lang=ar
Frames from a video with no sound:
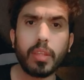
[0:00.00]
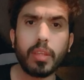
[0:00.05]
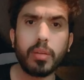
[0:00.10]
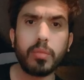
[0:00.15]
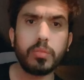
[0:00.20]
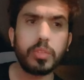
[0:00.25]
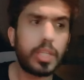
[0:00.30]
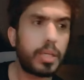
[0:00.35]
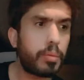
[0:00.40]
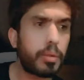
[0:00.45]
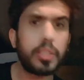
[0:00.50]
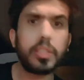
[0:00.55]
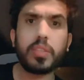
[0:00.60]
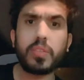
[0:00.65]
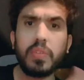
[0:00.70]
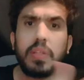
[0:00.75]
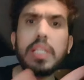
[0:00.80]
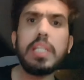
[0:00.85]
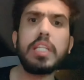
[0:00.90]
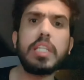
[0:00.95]
بسبب رده
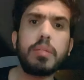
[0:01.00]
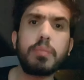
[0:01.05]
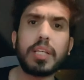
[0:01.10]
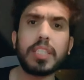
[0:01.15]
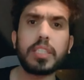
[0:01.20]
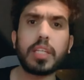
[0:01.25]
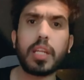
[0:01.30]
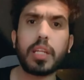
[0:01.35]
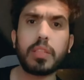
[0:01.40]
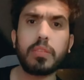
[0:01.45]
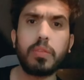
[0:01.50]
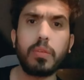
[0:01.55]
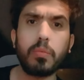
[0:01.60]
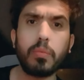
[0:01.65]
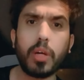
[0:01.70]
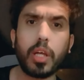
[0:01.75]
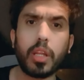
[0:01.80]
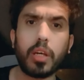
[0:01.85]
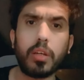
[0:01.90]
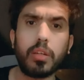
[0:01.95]
فعلي اني ما شاركت في
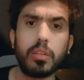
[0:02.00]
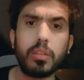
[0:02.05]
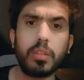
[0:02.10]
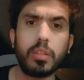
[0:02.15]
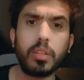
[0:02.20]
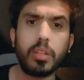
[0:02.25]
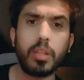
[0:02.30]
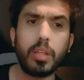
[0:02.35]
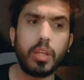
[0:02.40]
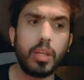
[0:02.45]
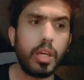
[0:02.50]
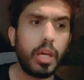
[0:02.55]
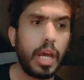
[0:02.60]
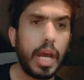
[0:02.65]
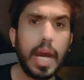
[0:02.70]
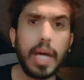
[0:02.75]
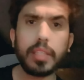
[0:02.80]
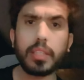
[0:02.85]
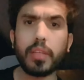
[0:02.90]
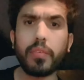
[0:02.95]
المباراه
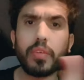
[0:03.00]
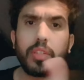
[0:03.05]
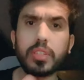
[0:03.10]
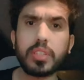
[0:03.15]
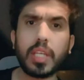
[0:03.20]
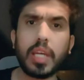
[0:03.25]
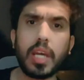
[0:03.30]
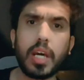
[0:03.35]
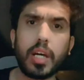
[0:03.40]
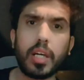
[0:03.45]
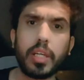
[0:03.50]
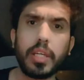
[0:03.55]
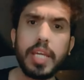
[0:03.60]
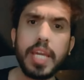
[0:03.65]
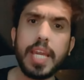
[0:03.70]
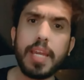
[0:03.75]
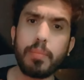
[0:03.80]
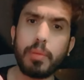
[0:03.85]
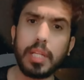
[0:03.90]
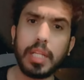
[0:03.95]
عطى فرصة يا أخي
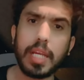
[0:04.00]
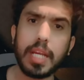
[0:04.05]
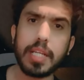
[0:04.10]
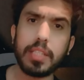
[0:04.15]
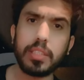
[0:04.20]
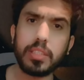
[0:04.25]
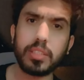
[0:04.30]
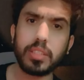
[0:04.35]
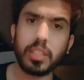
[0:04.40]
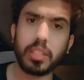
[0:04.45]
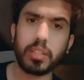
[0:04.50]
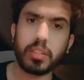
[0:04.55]
عيب اللي قاعد يصير